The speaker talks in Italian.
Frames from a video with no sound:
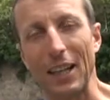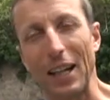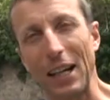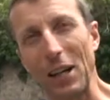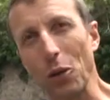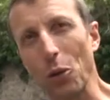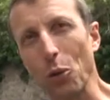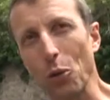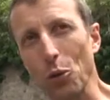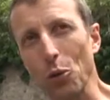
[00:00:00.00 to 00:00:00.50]

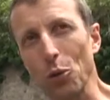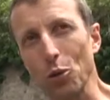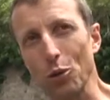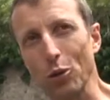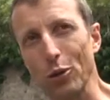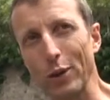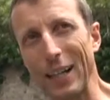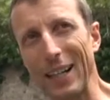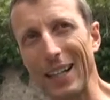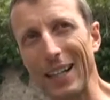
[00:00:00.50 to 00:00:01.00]
lo
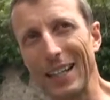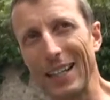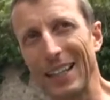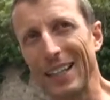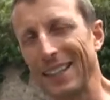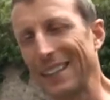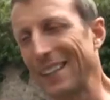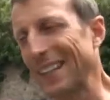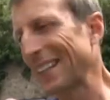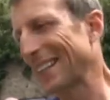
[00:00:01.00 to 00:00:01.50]
conosco da,
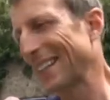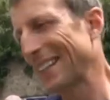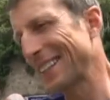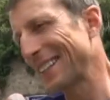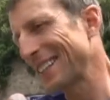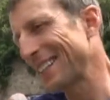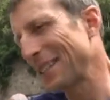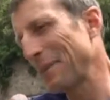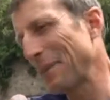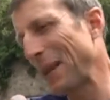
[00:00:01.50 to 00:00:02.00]
da,
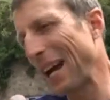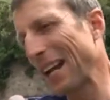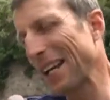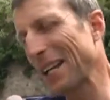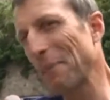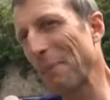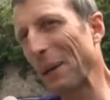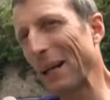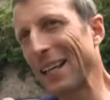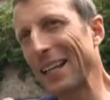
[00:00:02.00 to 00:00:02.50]
tantissimi
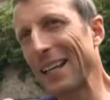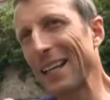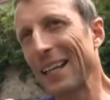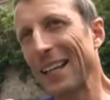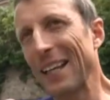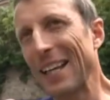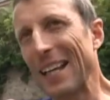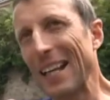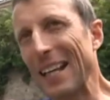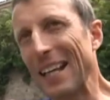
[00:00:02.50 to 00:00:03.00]
anni perché
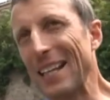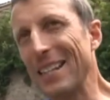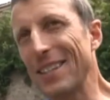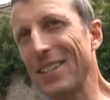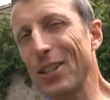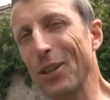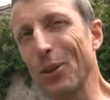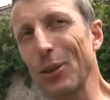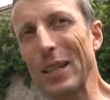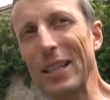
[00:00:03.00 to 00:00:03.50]
il
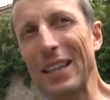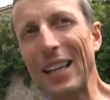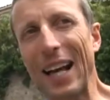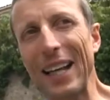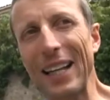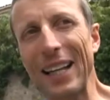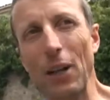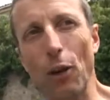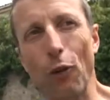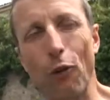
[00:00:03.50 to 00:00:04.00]
Giro
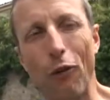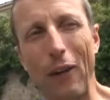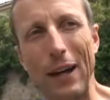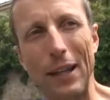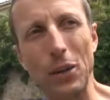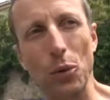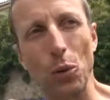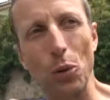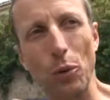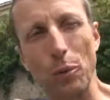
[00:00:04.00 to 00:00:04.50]
d'Italia l'ho
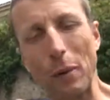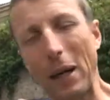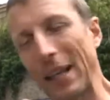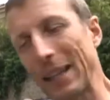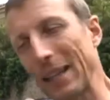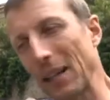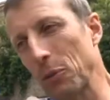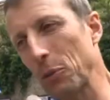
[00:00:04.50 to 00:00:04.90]
fatto ormai da